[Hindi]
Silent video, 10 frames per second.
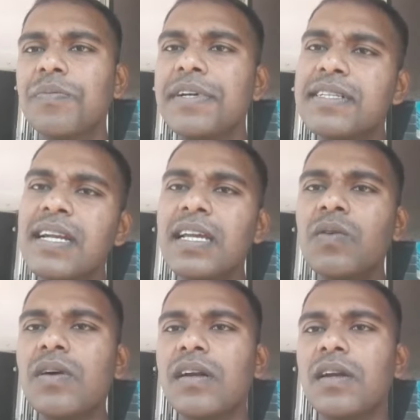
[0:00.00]
परेशान
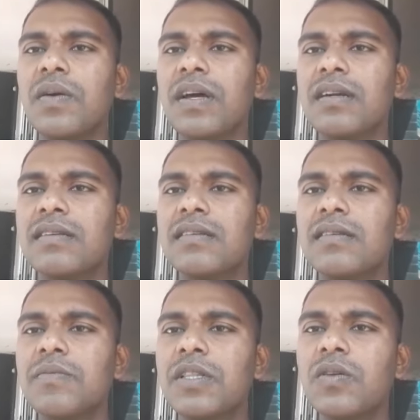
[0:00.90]
क्यों कर रहे हो यार
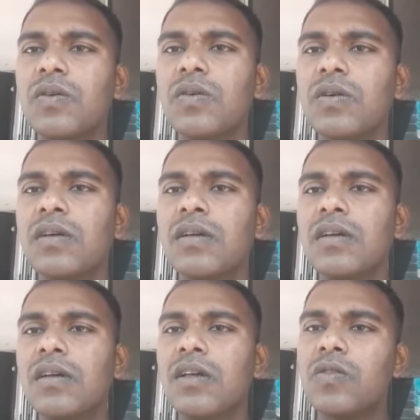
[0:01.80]
बंदों को
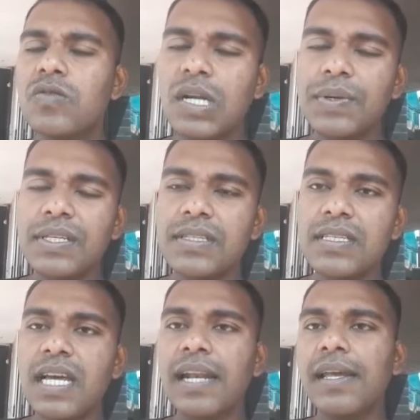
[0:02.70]
दूसरा बात है
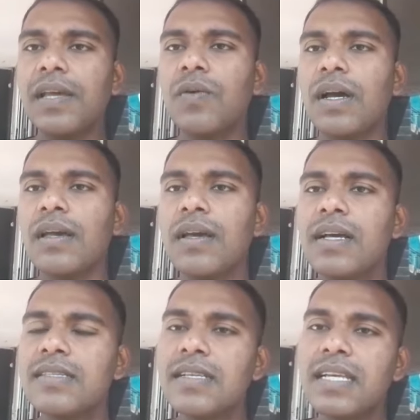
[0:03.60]
जिसका नहीं हुआ है
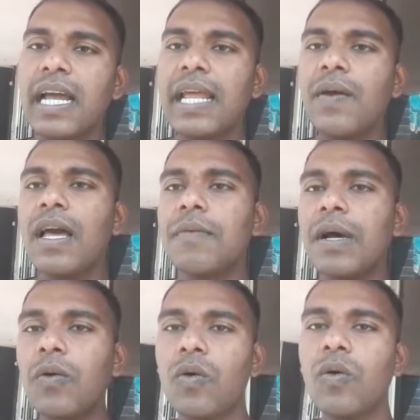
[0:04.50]
जिसका नहीं हुआ यार
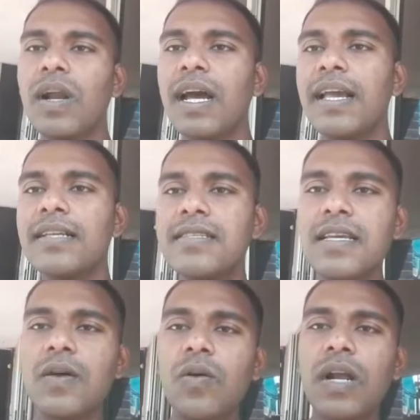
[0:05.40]
भाई वो हो रहा है या
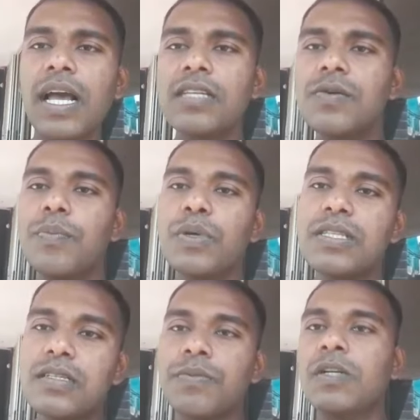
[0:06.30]
ये हो रहा है जो
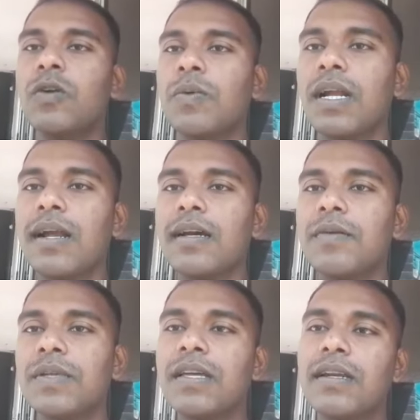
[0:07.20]
पचास वीडियो बना रहे
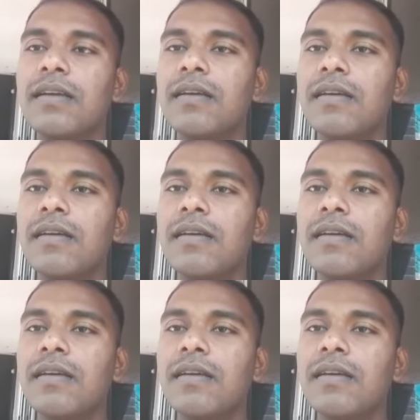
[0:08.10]
हैं पता नहीं